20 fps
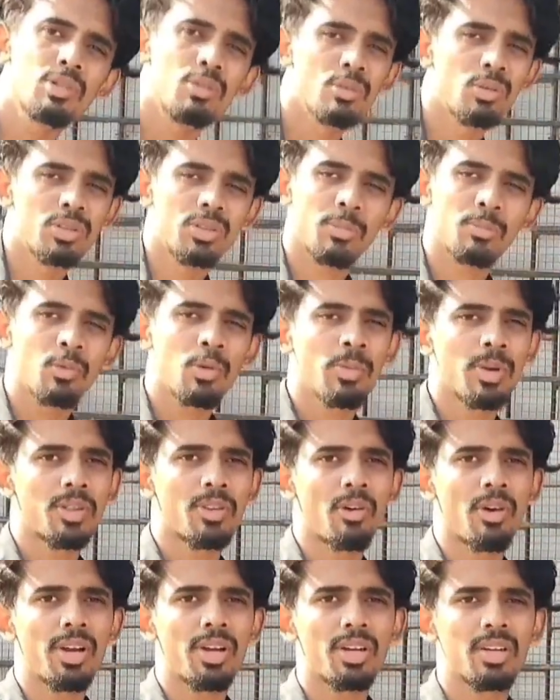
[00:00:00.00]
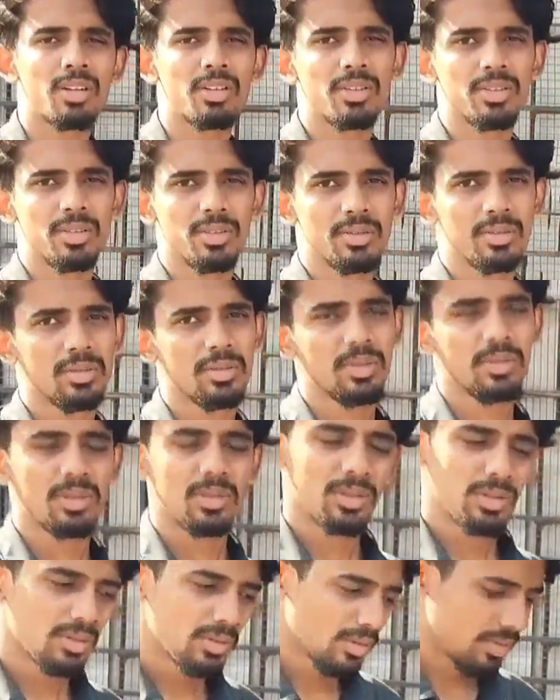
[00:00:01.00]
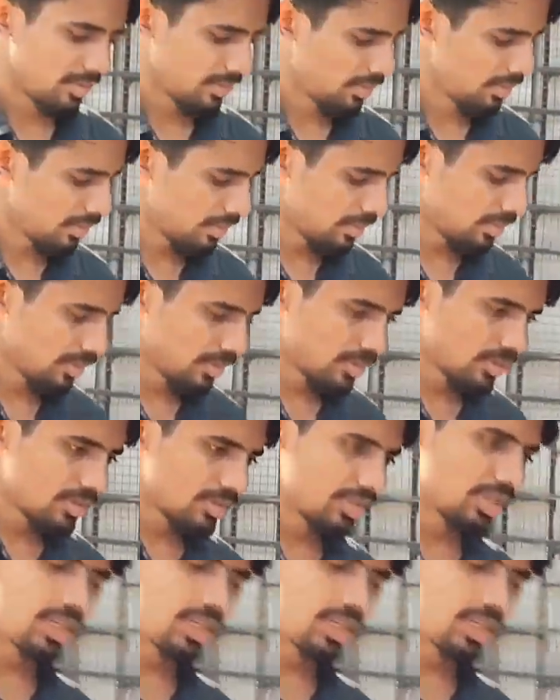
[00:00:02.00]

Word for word: में लोग सबको पता होगा बराबर ये लेंथ में और जो उसका